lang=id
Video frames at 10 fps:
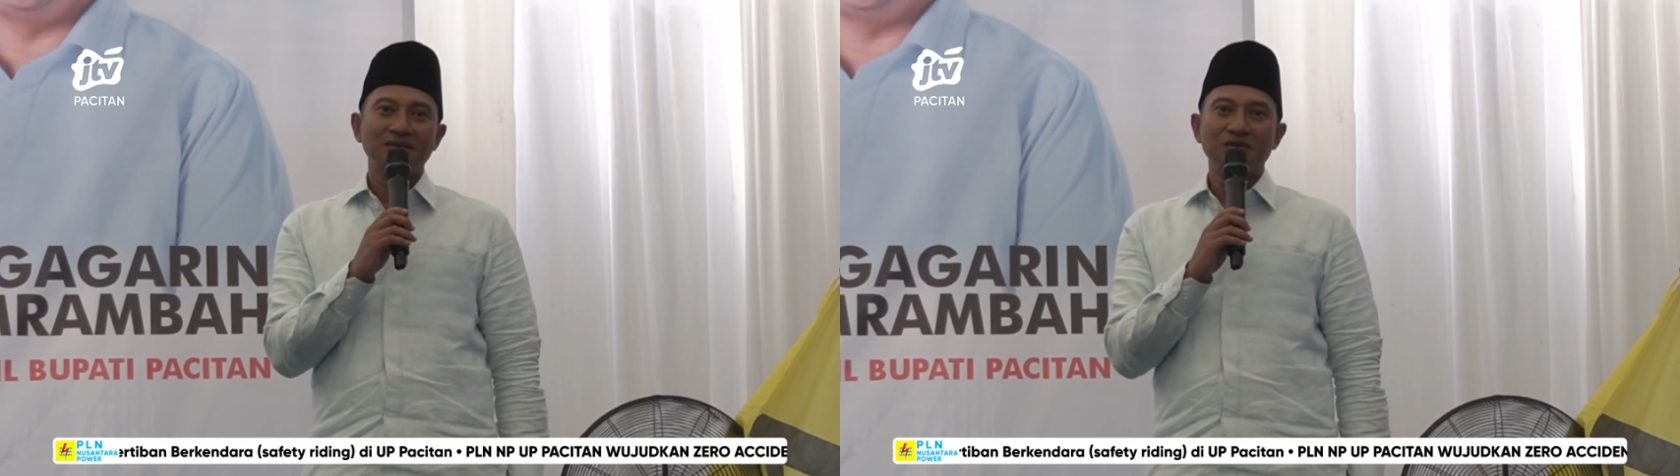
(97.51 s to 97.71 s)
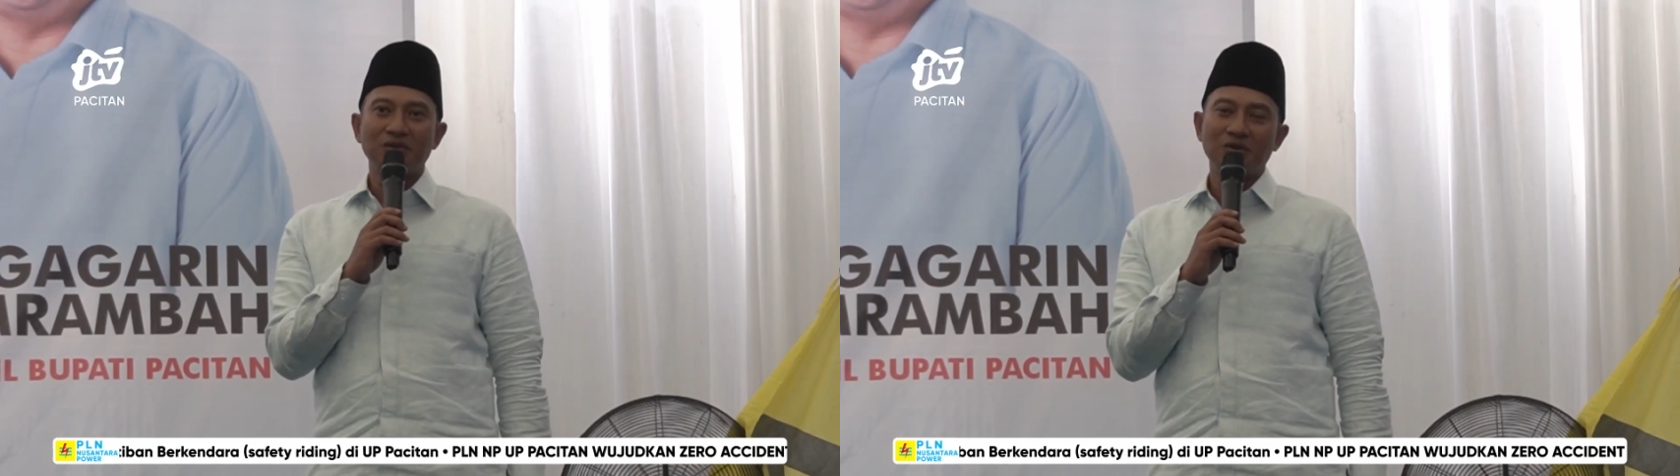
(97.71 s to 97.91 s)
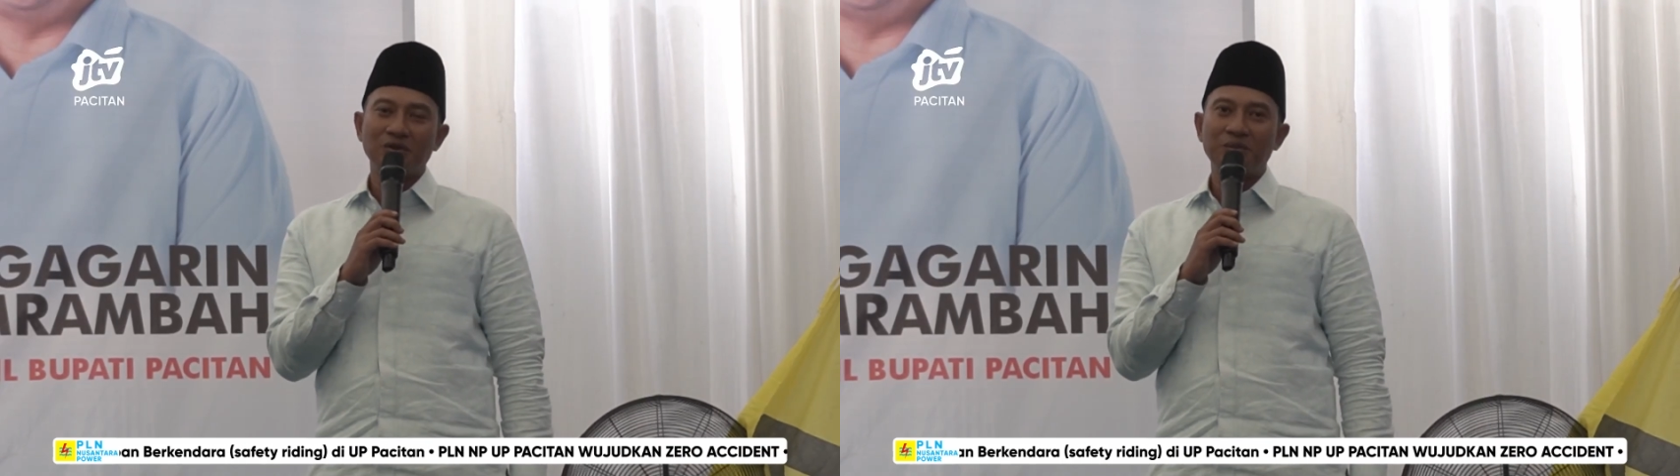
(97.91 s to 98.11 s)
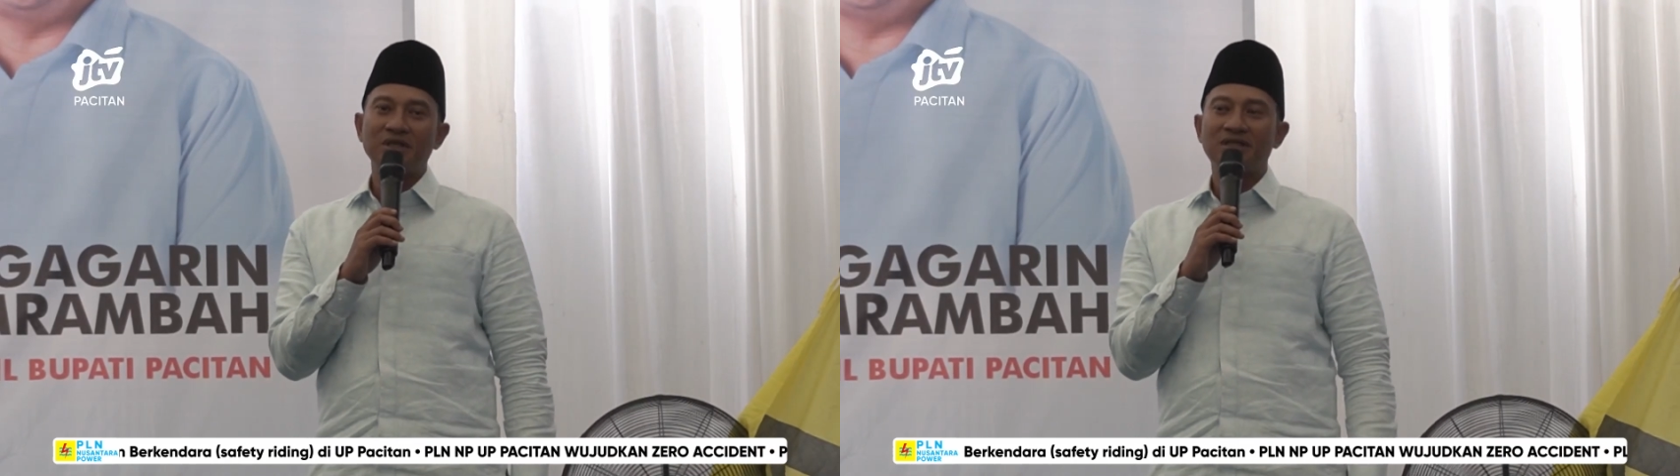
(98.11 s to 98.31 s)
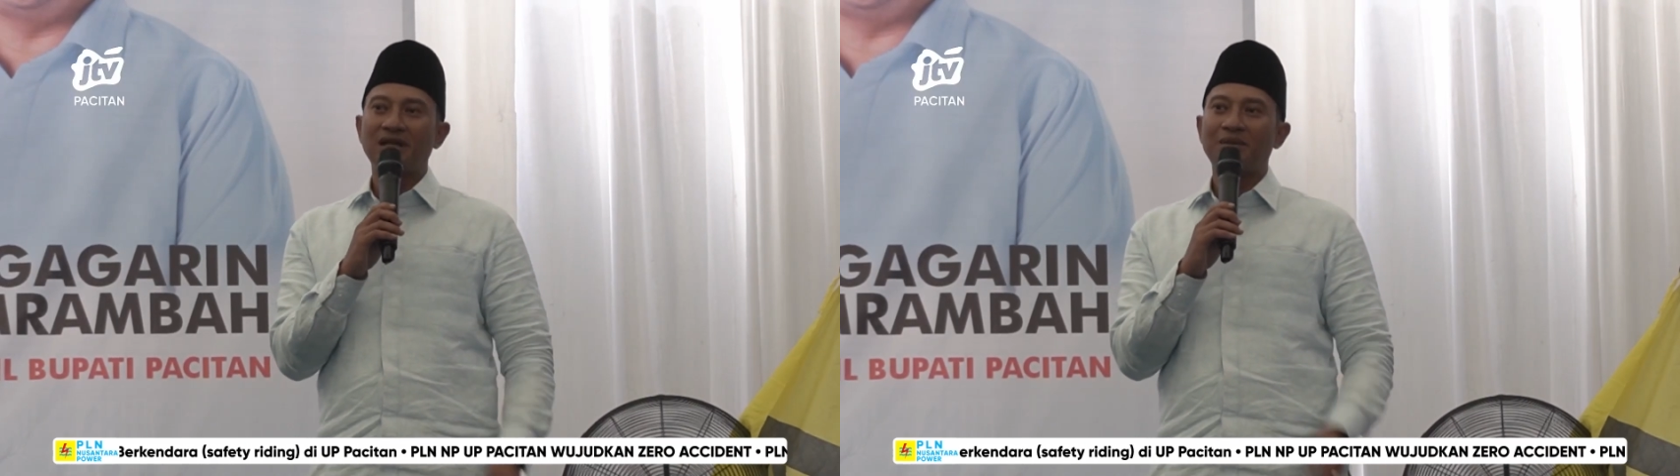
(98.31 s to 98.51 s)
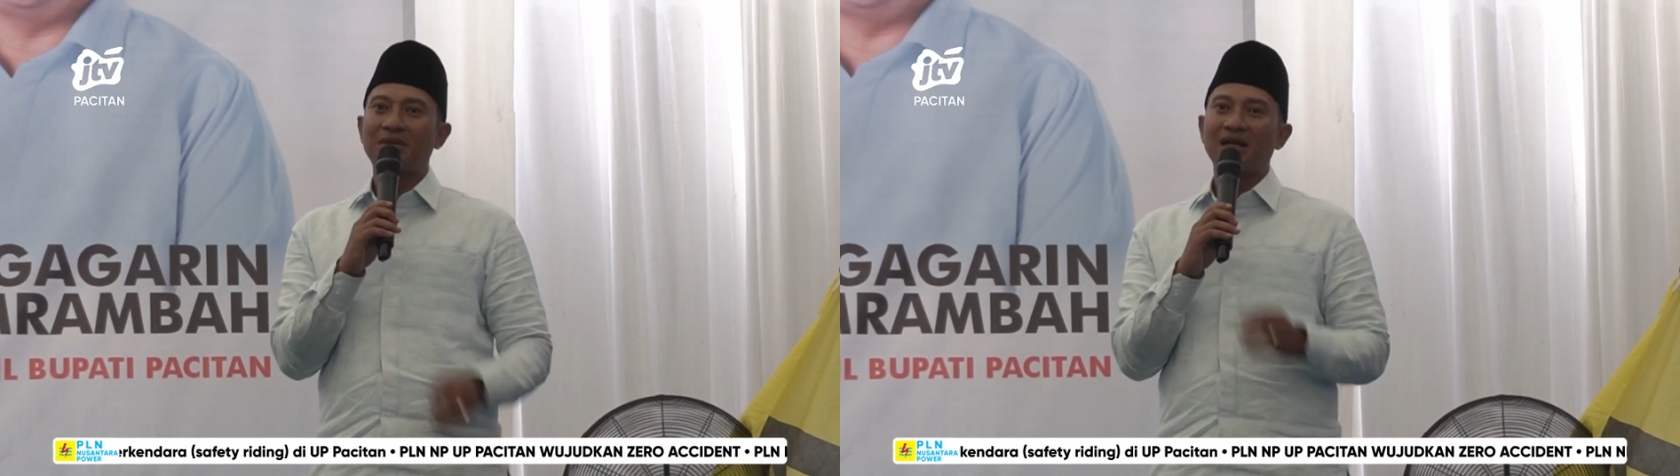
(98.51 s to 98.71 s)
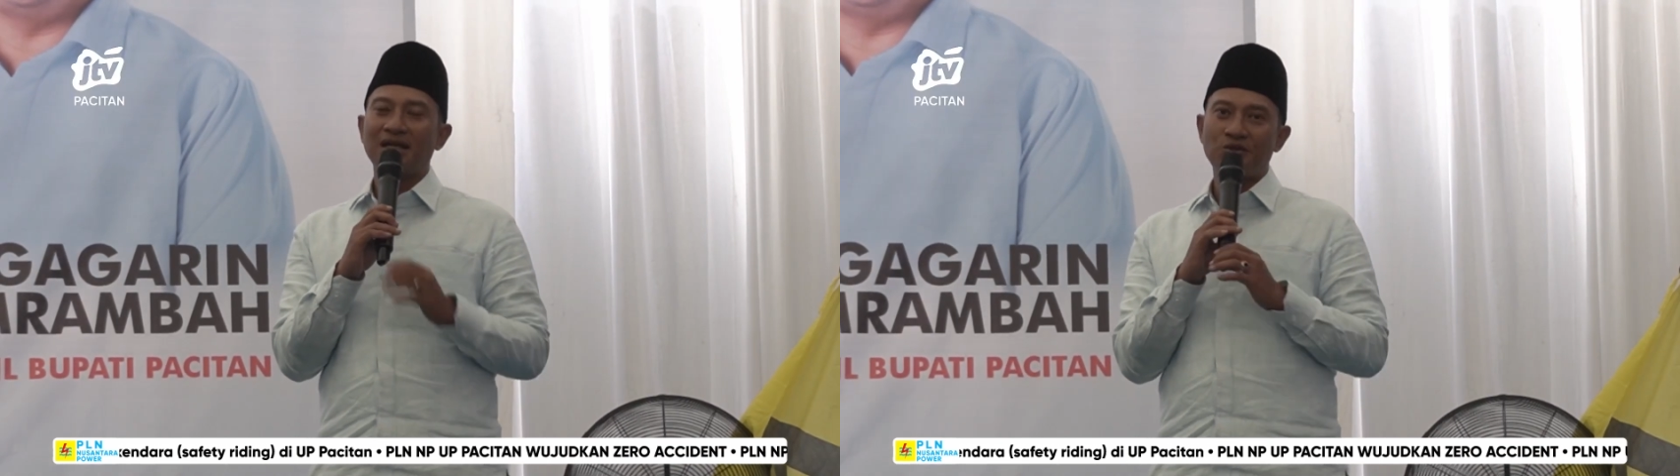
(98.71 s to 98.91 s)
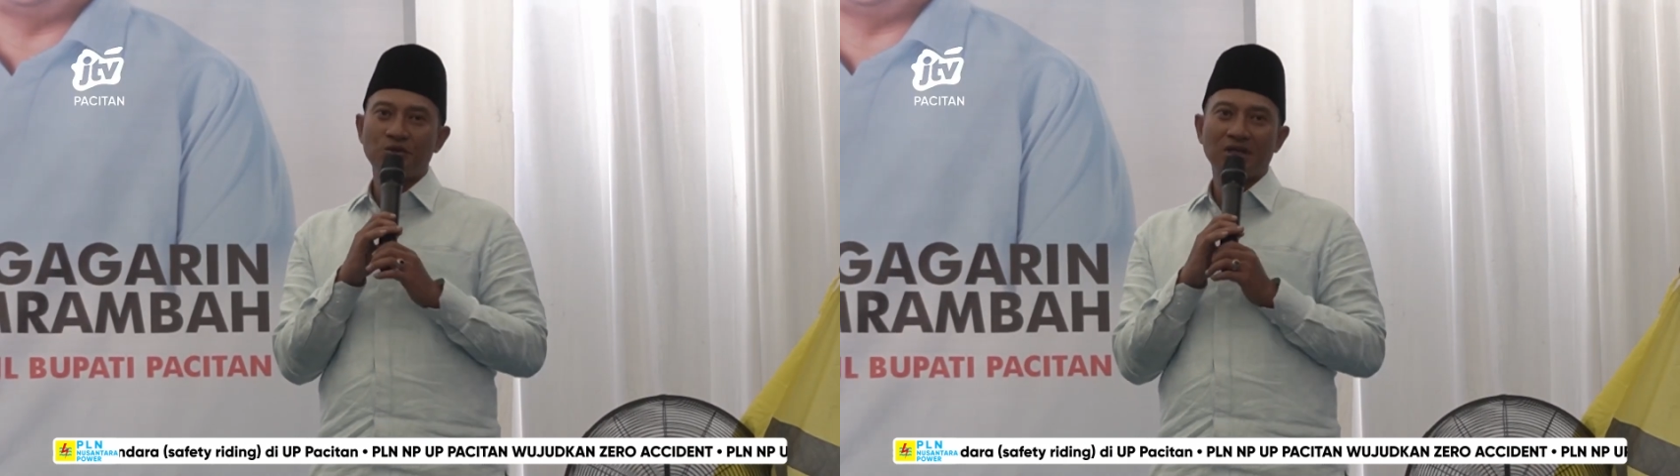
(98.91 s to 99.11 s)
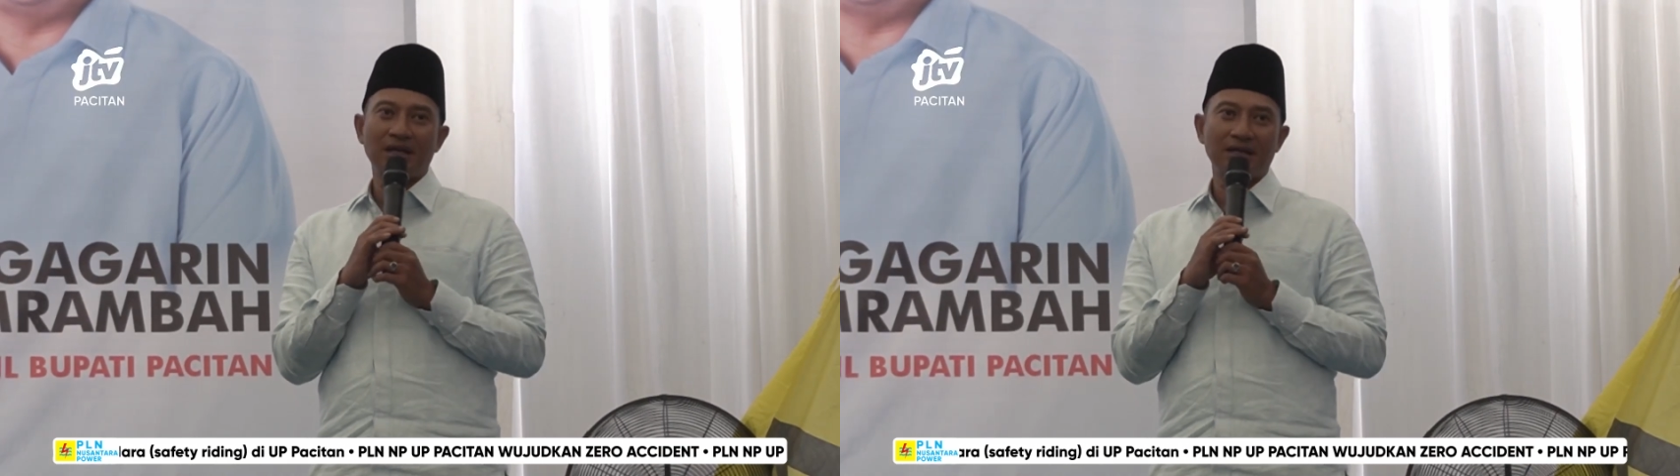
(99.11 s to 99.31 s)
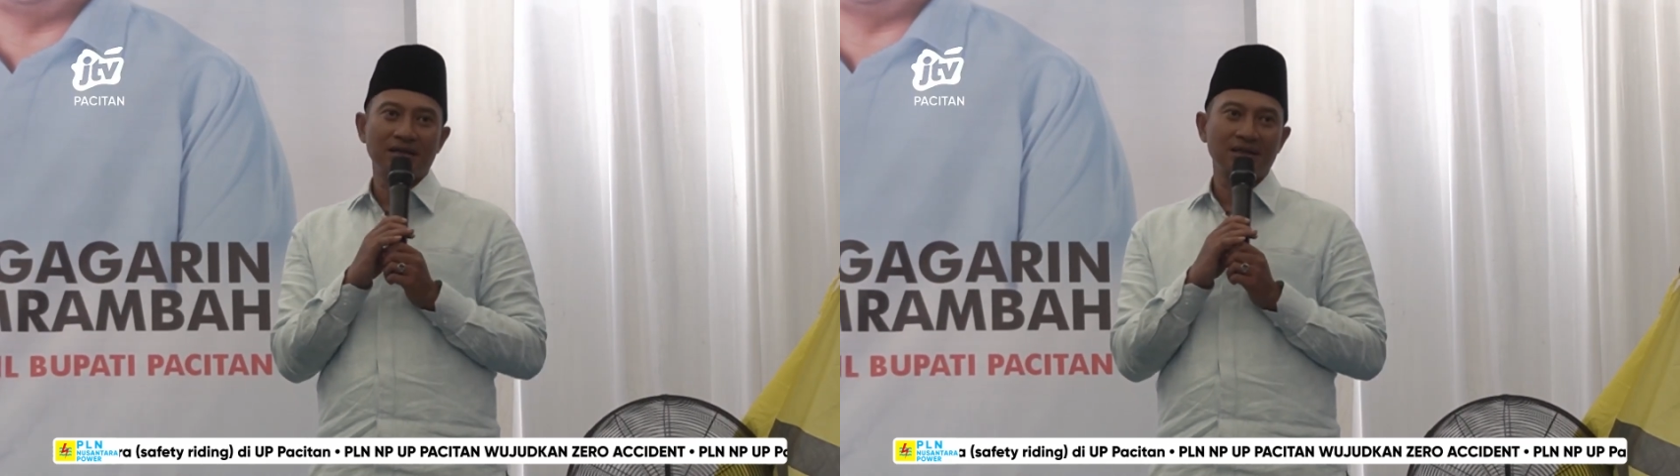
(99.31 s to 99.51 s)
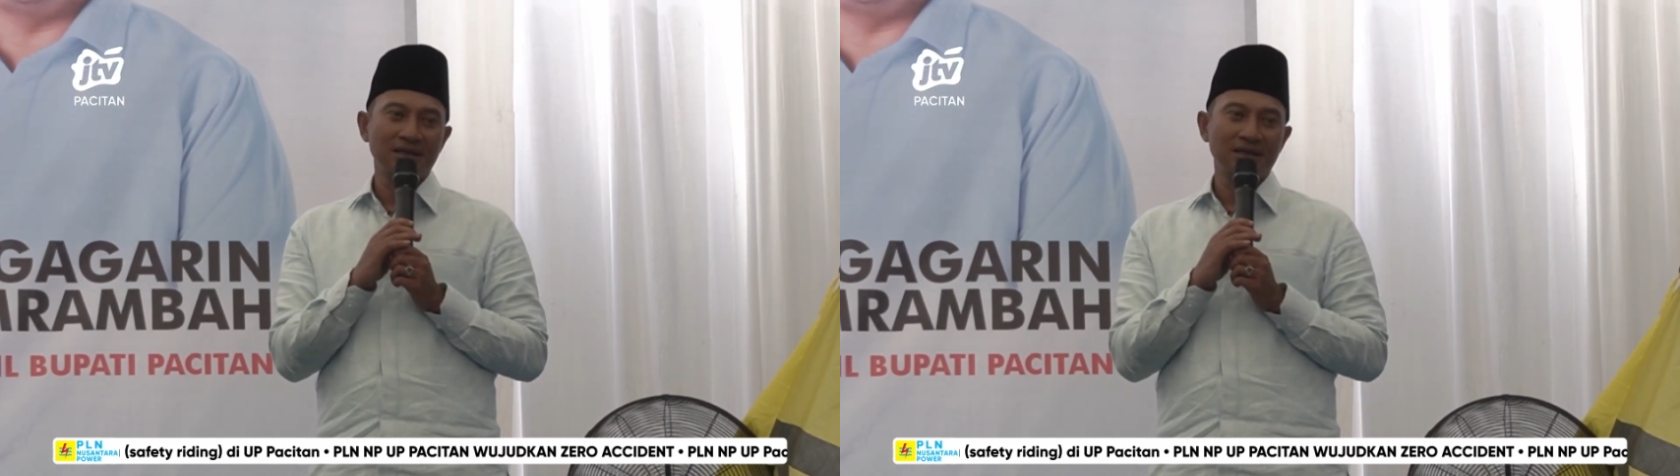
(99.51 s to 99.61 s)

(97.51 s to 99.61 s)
untuk bisa melanjutkan